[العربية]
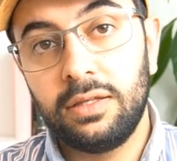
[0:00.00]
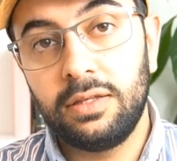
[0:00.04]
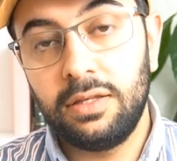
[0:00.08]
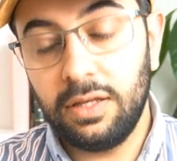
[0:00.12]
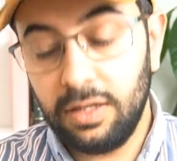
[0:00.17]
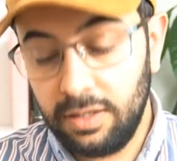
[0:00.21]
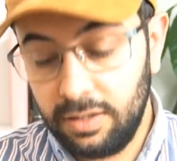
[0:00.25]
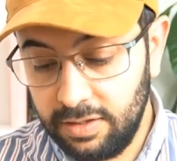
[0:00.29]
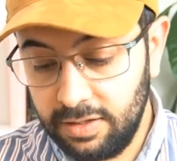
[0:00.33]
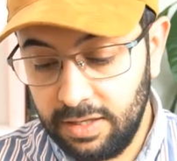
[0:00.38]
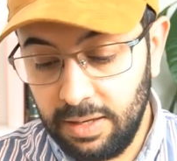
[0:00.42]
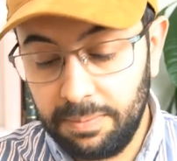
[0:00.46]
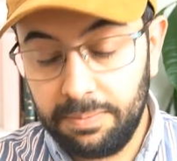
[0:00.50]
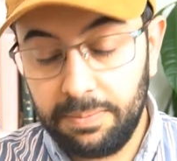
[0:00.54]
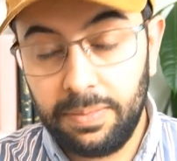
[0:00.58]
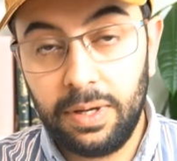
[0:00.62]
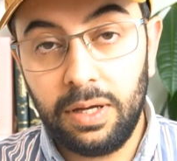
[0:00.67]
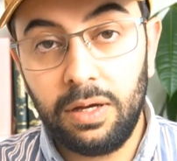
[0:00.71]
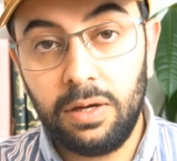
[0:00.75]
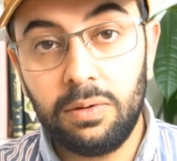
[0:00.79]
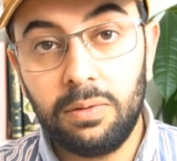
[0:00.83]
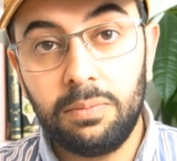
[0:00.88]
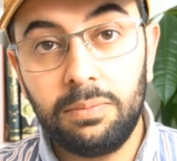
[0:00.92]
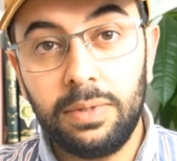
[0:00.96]

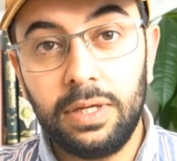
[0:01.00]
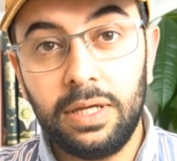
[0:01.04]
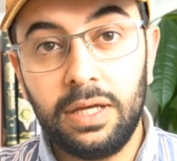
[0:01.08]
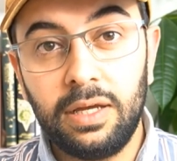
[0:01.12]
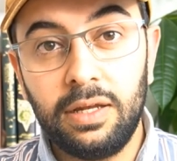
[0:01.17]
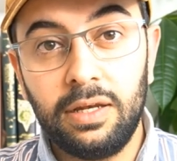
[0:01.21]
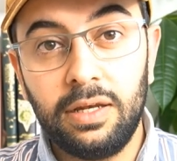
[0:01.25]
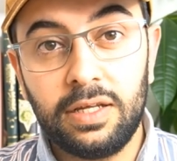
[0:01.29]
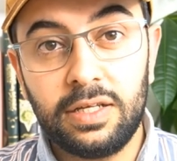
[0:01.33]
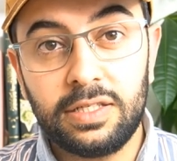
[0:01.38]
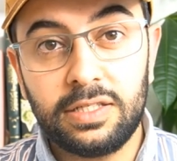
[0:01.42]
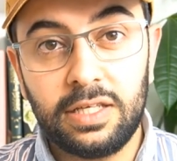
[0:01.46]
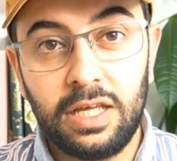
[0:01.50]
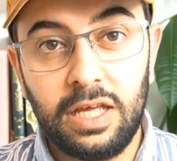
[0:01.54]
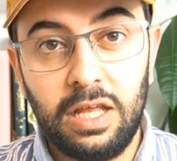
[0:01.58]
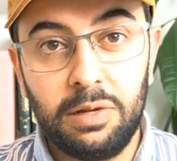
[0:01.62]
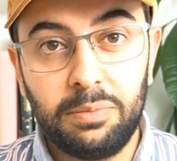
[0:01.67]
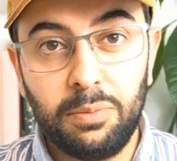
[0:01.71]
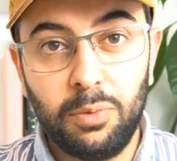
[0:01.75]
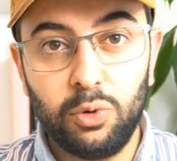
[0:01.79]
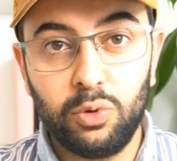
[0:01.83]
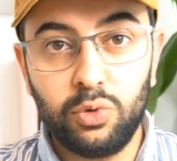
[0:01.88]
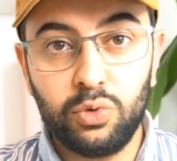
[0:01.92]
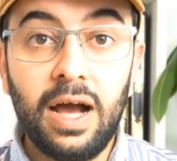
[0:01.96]
تتبع بالنص
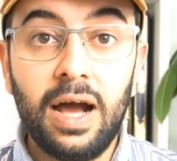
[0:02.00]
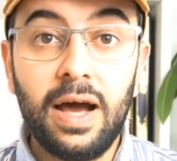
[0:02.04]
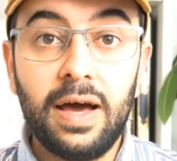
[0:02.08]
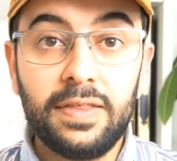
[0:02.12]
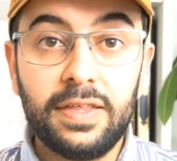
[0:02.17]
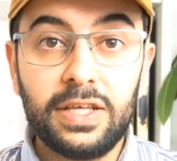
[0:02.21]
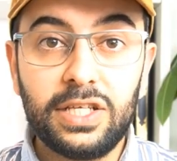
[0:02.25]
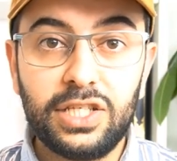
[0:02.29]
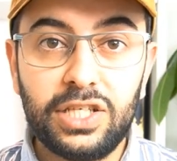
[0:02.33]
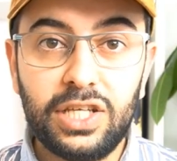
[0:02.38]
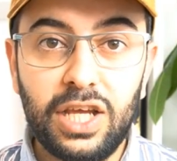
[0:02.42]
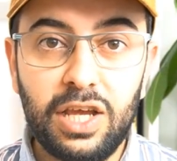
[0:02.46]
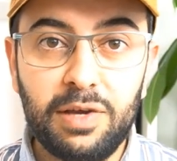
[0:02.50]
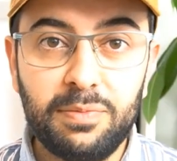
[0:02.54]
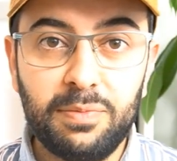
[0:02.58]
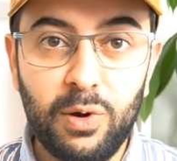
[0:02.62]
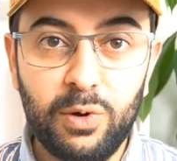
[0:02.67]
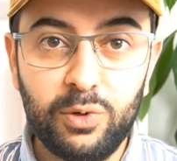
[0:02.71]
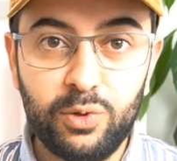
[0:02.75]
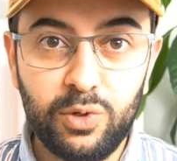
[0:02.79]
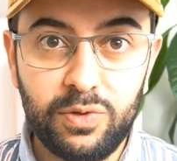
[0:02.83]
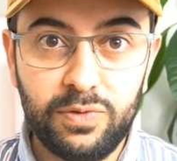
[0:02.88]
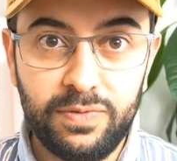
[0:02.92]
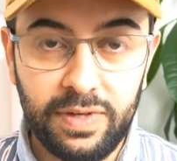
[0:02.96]
الموجود هذا الشيء
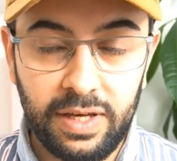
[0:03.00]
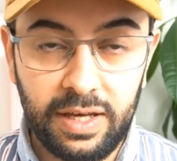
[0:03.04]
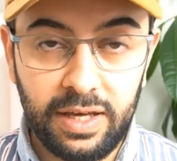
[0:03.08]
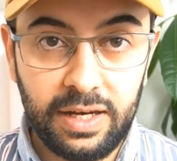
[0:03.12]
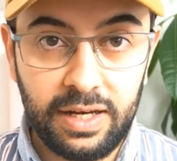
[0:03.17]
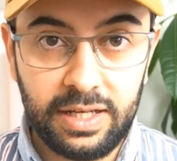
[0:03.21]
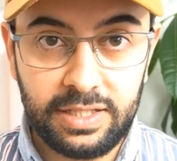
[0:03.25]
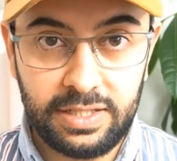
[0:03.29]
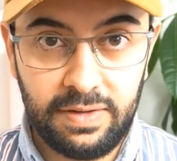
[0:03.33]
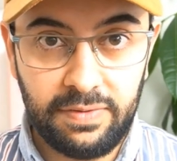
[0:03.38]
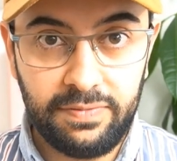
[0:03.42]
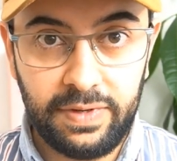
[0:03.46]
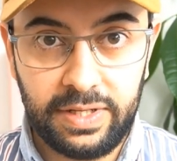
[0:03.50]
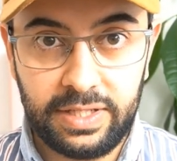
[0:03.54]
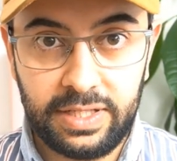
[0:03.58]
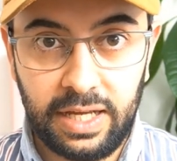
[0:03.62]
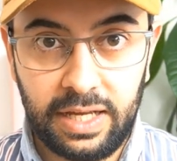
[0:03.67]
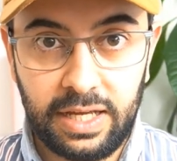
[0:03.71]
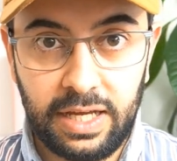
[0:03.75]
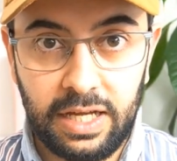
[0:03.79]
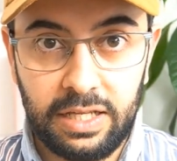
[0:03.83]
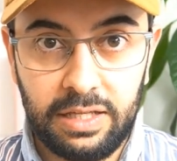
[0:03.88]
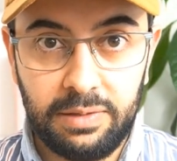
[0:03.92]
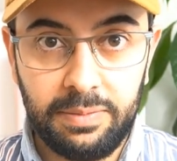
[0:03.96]
موجود في قناة سفيرس
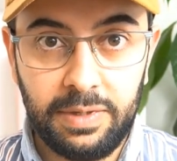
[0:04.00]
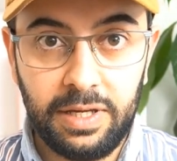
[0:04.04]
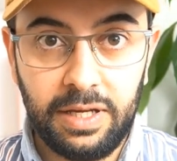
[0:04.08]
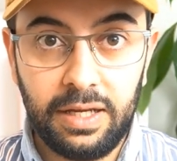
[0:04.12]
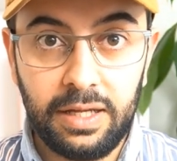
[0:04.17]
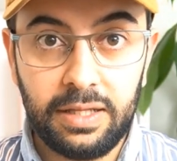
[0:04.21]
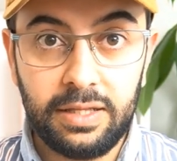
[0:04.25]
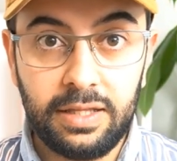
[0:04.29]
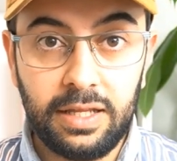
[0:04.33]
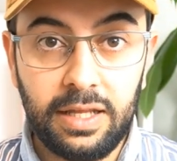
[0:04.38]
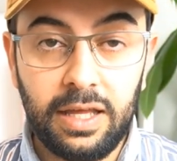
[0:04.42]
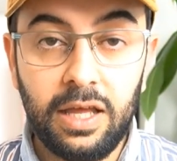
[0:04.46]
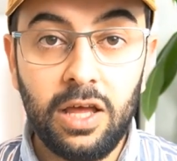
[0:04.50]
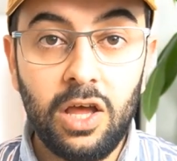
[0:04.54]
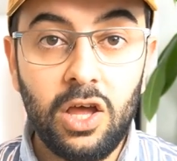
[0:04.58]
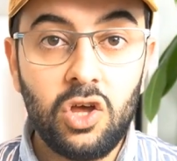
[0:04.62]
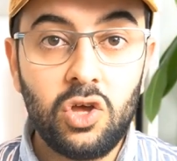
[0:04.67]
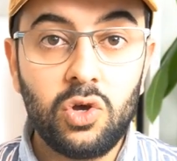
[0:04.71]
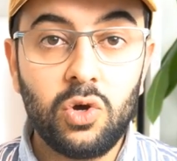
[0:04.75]
أكاديمي عندنا